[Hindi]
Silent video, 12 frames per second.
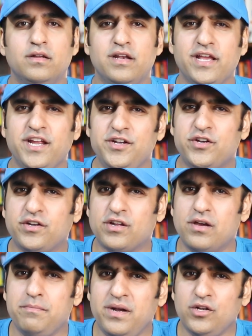लेकिन
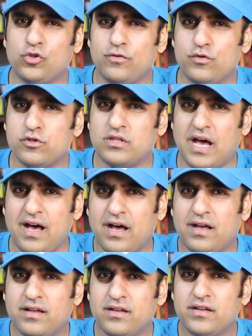डिटर्मेंट तो वो था
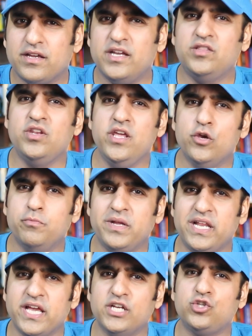इतनी
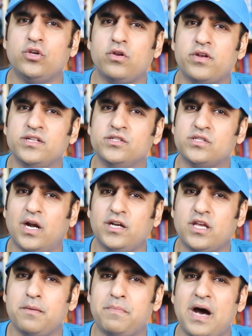ह्यूमिलिएशन और इंसल्ट
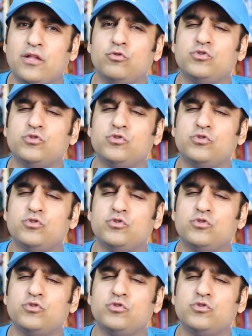के बाद